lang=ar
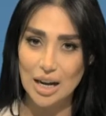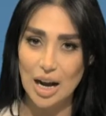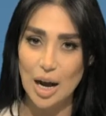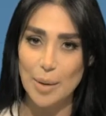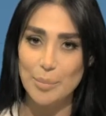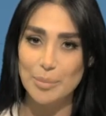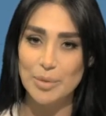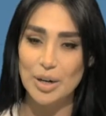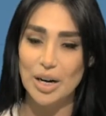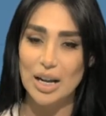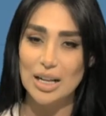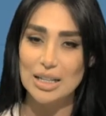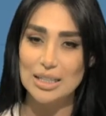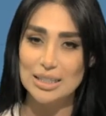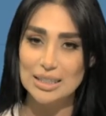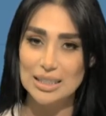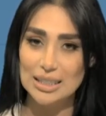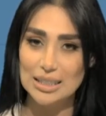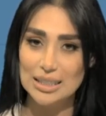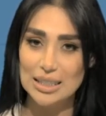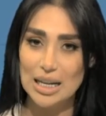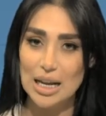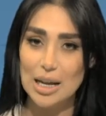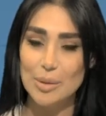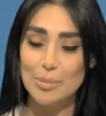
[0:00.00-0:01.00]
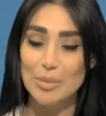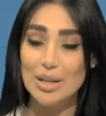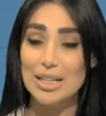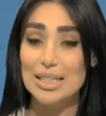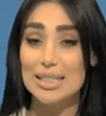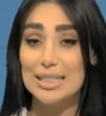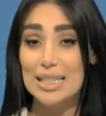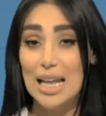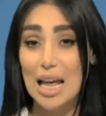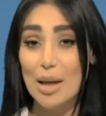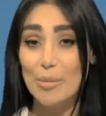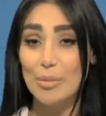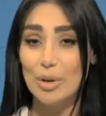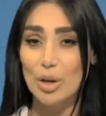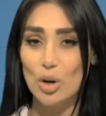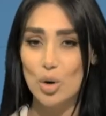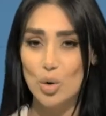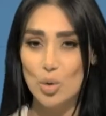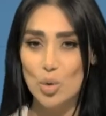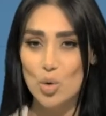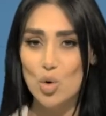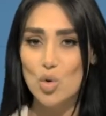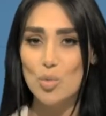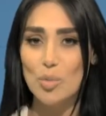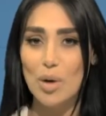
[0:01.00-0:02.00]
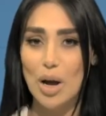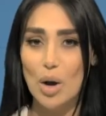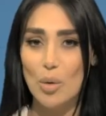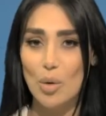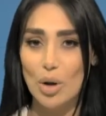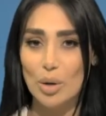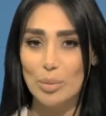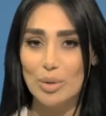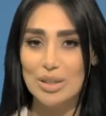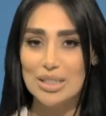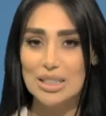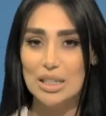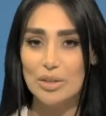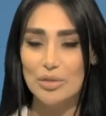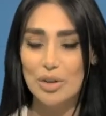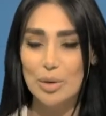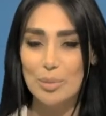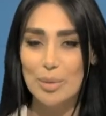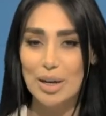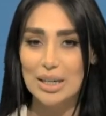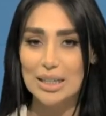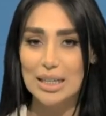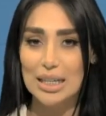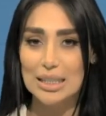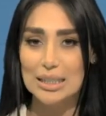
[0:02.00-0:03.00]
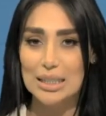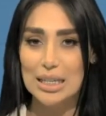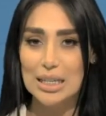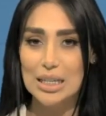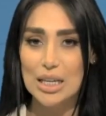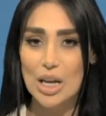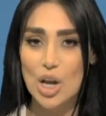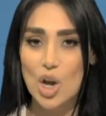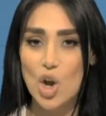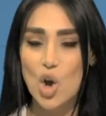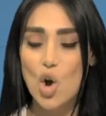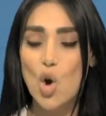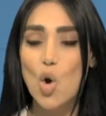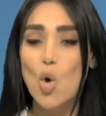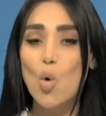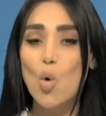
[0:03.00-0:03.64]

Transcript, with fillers: عبر التزام إلزام الحكومة والمصرف المركزي